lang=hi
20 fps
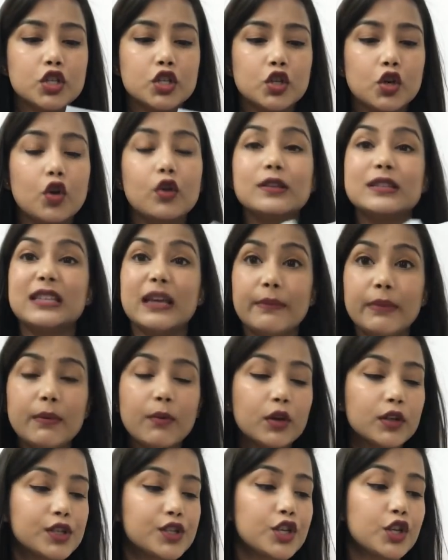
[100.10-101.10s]
सो so, सभी
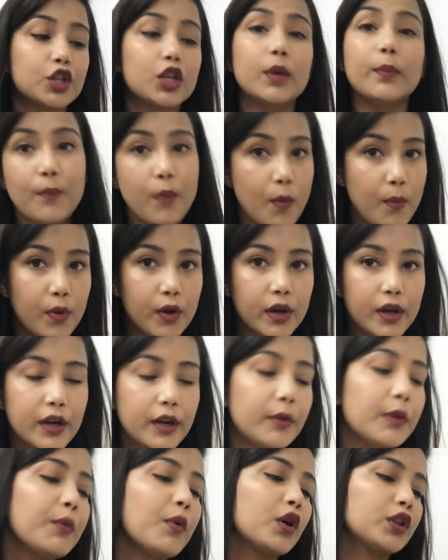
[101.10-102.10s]
बहुत अच्छे होते हैं
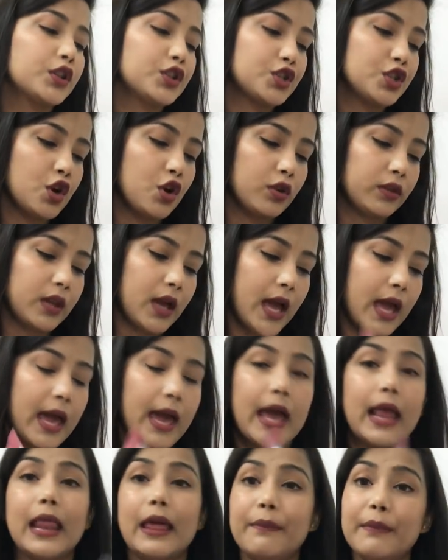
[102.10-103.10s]
पोमोग्रेंट भी बहुत अच्छा होता
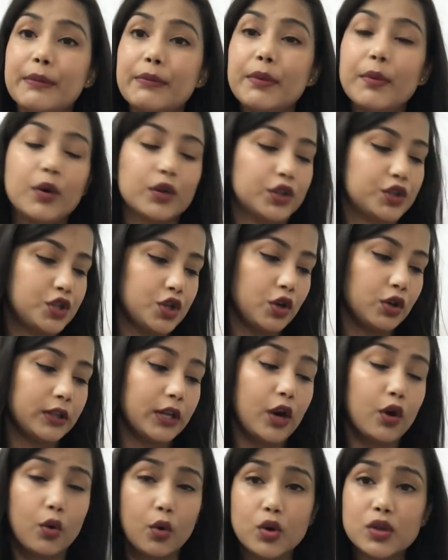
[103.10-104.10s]
है लेमन भी बहुत अच्छा
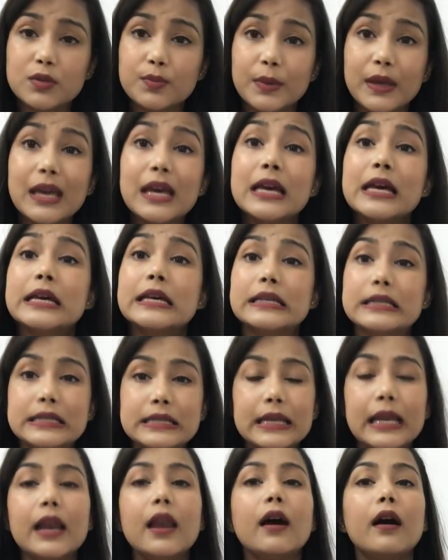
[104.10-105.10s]
होता है रोज़ भी
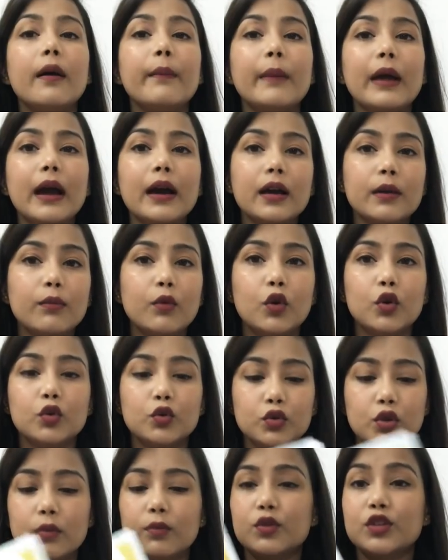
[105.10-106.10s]
स्टिल uh, मैं अगर
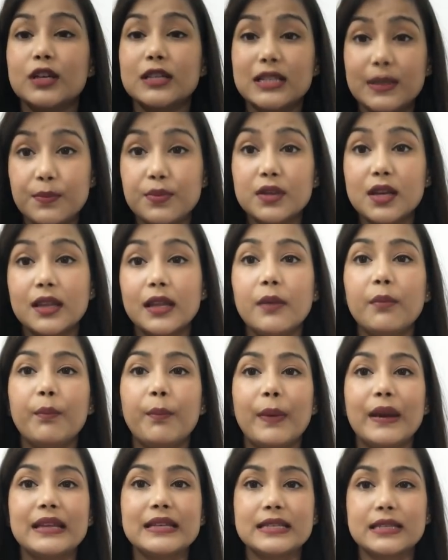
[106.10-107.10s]
बोलूँ तो मुझे सबसे ज़्यादा
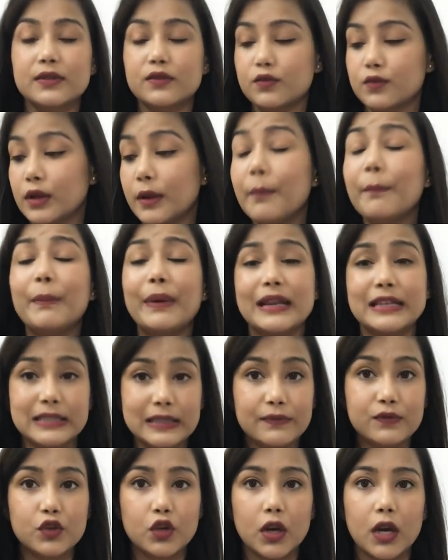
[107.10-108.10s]
इम्प्रेस
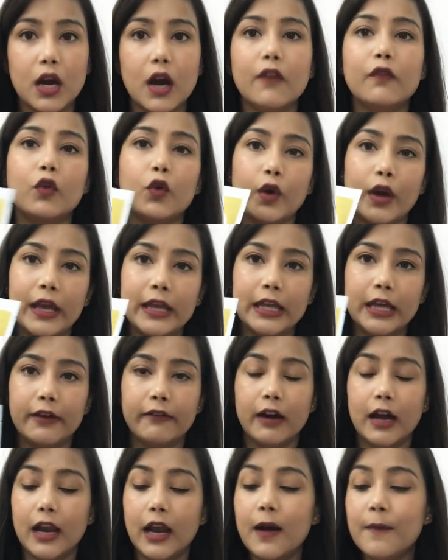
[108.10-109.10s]
इम्प्रेसिव जो लगा वो है ये
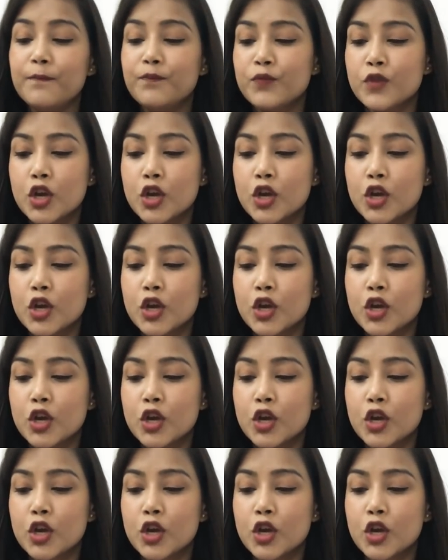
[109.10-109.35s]
वाला